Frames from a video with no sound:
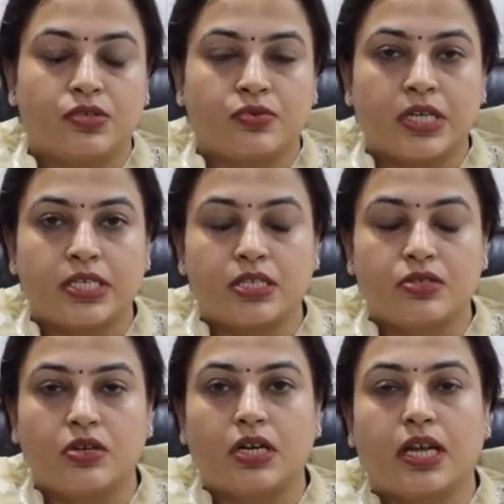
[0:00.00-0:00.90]
स्ट्रेस
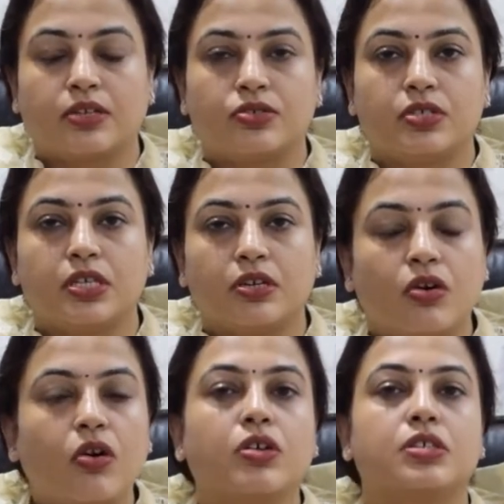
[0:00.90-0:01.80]
इज़ नॉट एक्चुअली अ
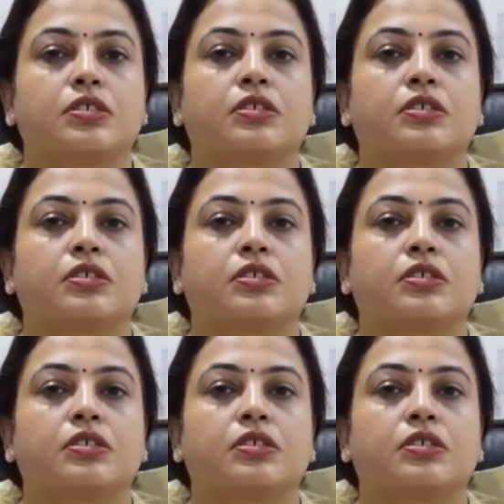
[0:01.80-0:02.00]
कॉज